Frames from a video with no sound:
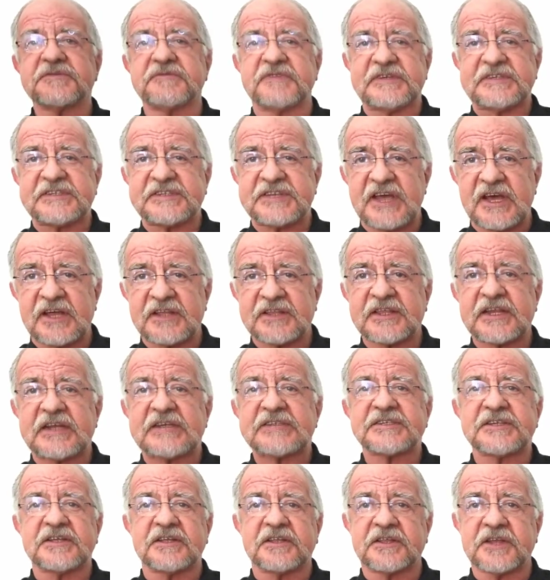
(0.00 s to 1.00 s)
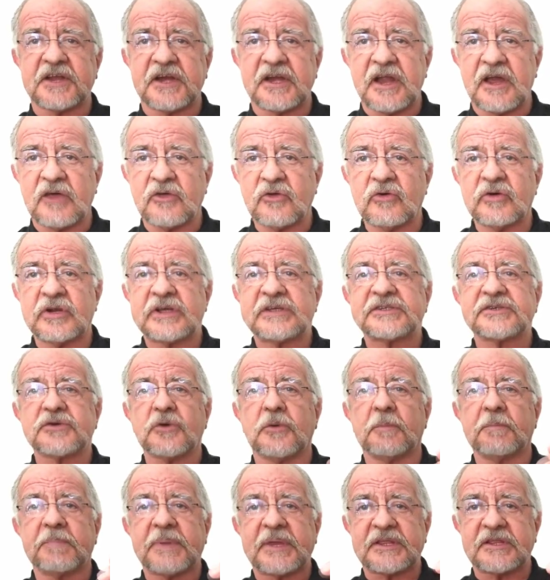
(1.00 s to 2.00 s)
fisiatras, entrenadores,
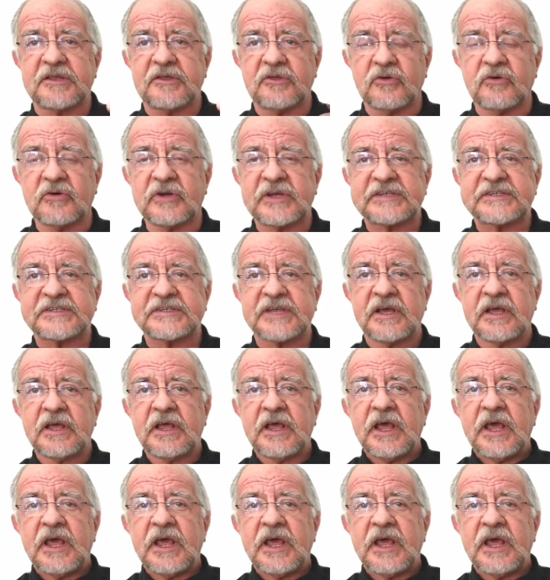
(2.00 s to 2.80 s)
competidores